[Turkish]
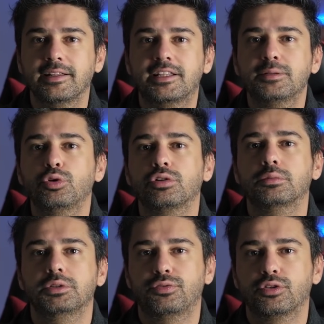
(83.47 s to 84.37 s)
İki
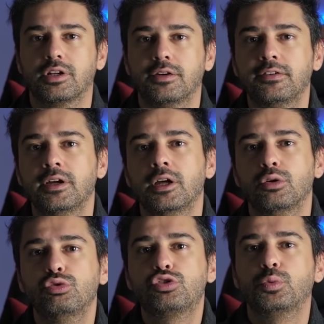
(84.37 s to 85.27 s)
boyutlu bir fotoğrafı
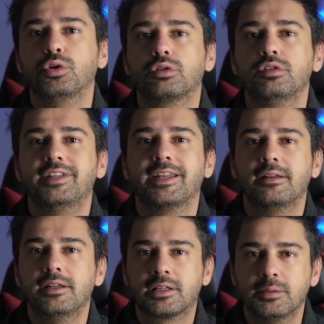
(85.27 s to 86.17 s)
üç boyutlu
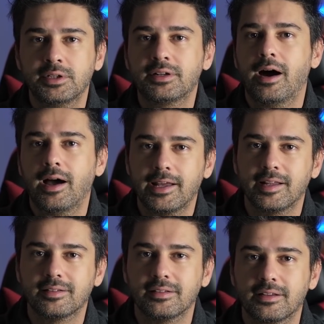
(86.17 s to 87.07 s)
derinlikli bir hale
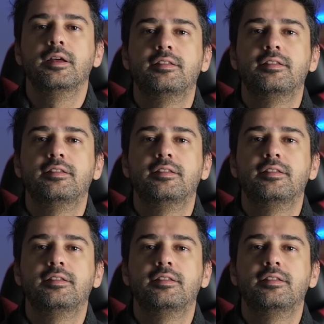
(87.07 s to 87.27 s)
getirdik.